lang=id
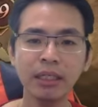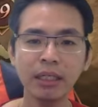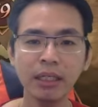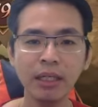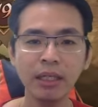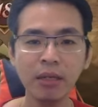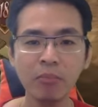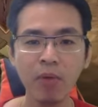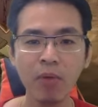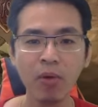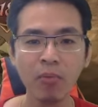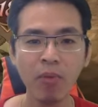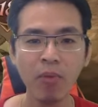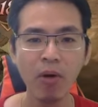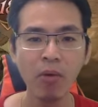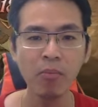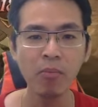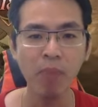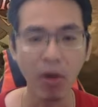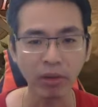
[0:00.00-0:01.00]
Ini
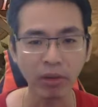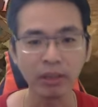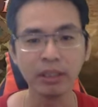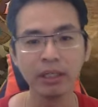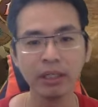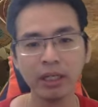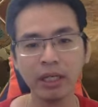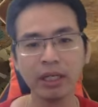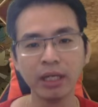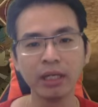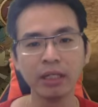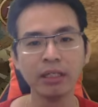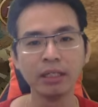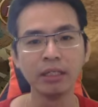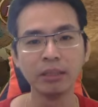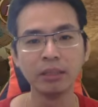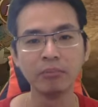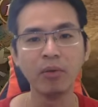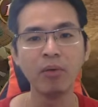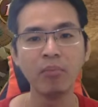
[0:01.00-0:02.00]
bau-bau bot nih ya.
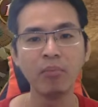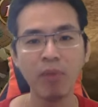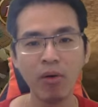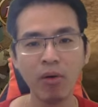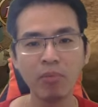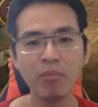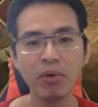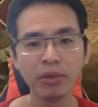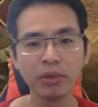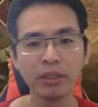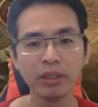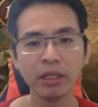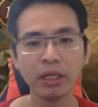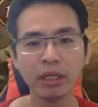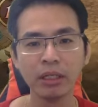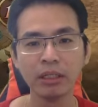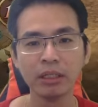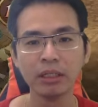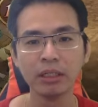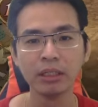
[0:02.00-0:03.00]
Bau-bau bot ya.
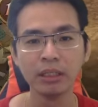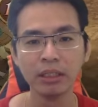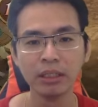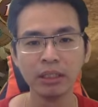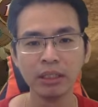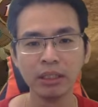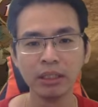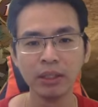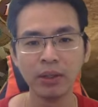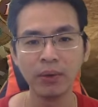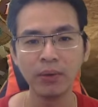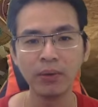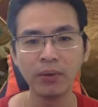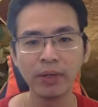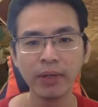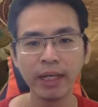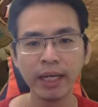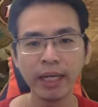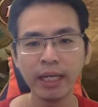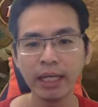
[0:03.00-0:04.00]

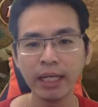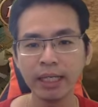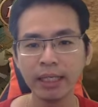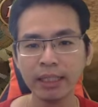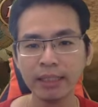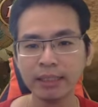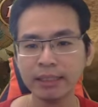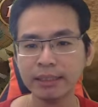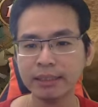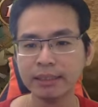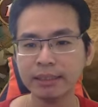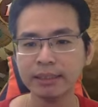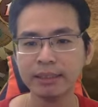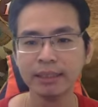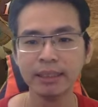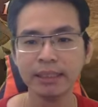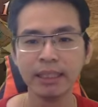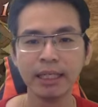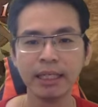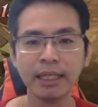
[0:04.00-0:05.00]
Oke.
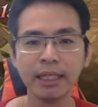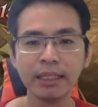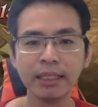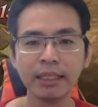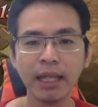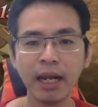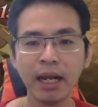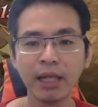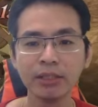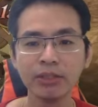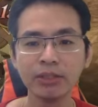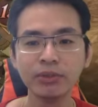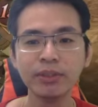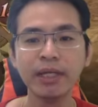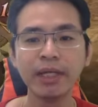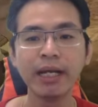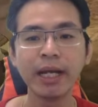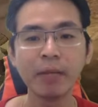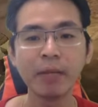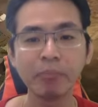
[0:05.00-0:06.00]
Kita langsung
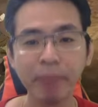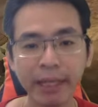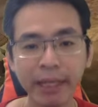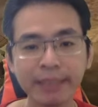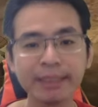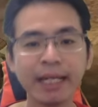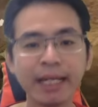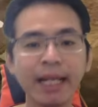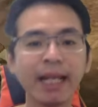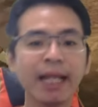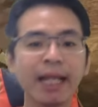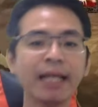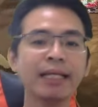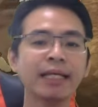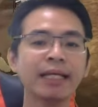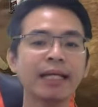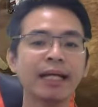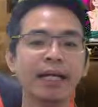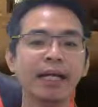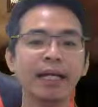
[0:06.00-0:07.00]
grepek sekali lagi ya.